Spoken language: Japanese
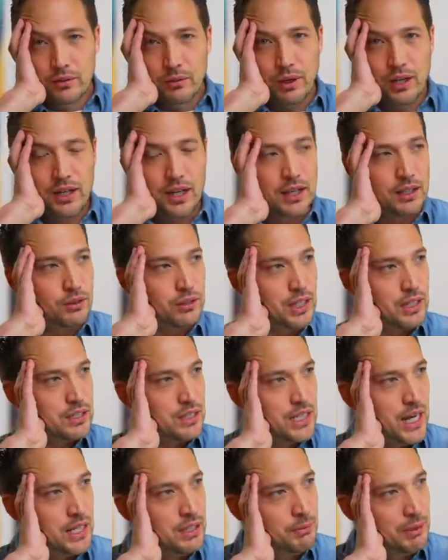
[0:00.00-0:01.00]
若い子た
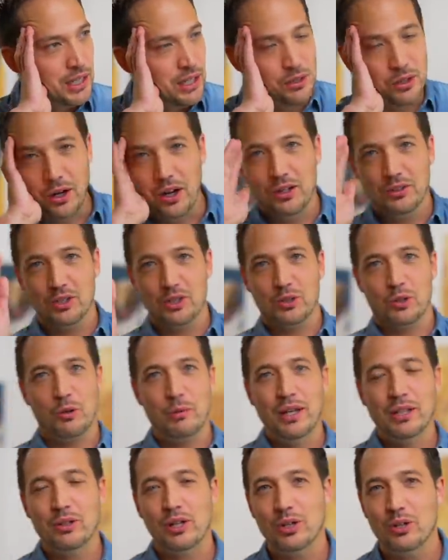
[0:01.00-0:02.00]
ち何見てるのちょっと
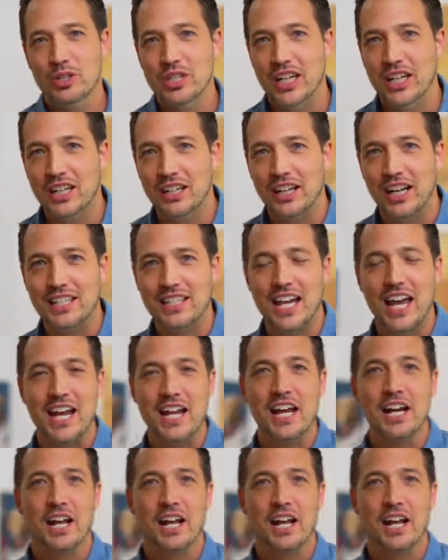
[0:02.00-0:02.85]
コメントで教えてください。